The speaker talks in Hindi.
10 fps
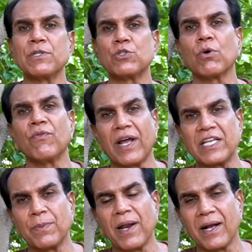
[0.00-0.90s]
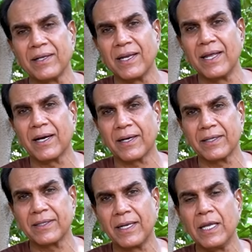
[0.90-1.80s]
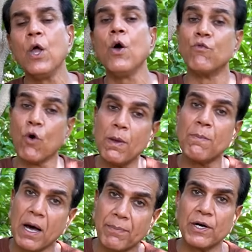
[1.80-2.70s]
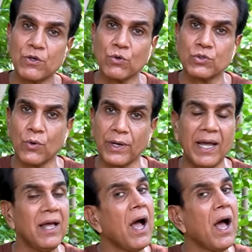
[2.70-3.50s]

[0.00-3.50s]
बच्चों को फ्राइज़ बना के देनी करके देनी वो भी बार बार यूज़ हो रहा है